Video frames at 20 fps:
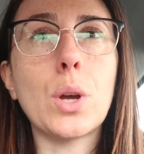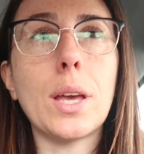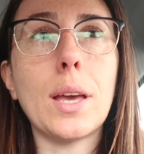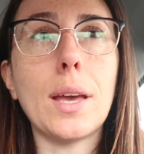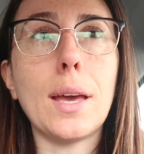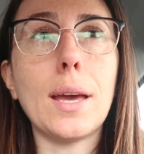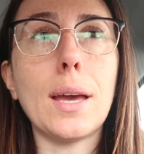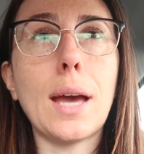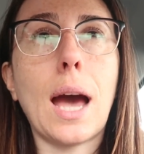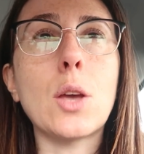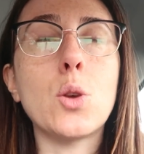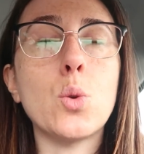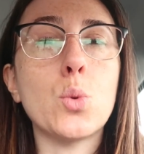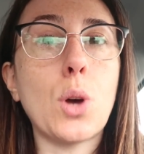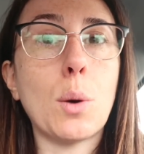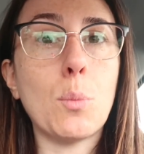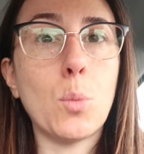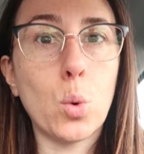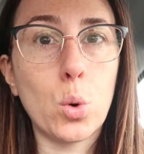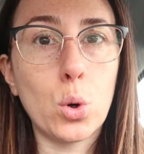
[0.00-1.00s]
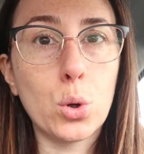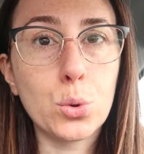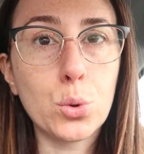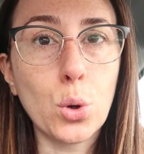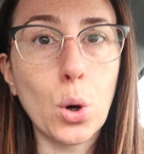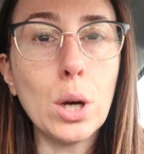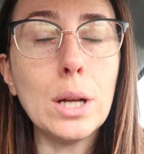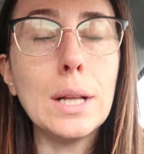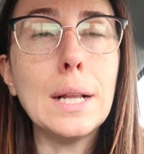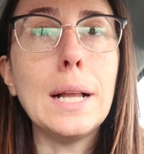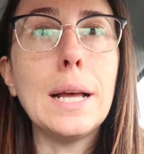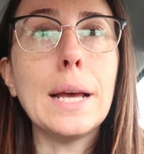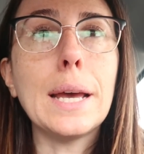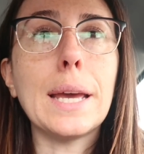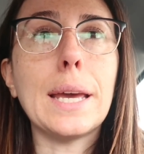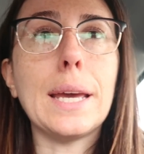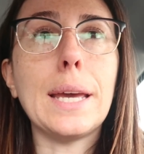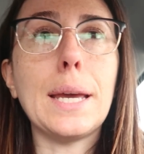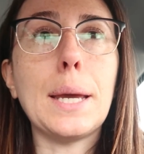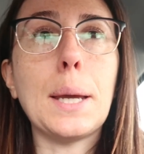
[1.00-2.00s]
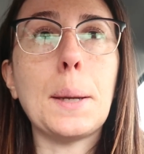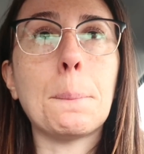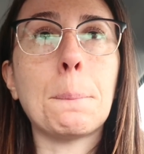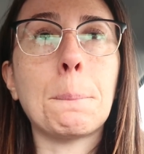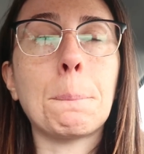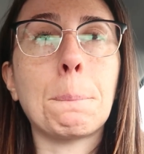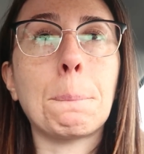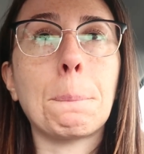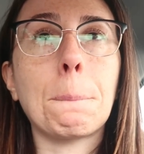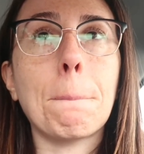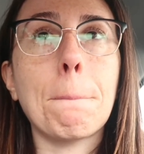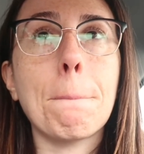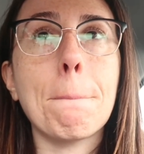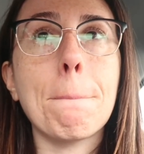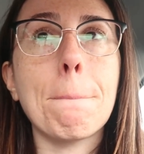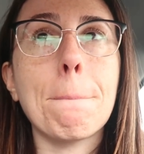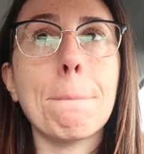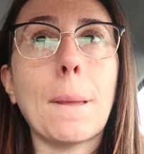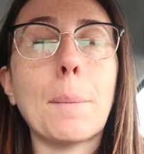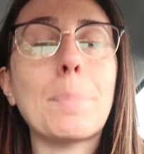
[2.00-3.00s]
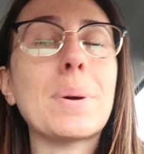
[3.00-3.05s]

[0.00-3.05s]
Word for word: che aiuta molto e ehm,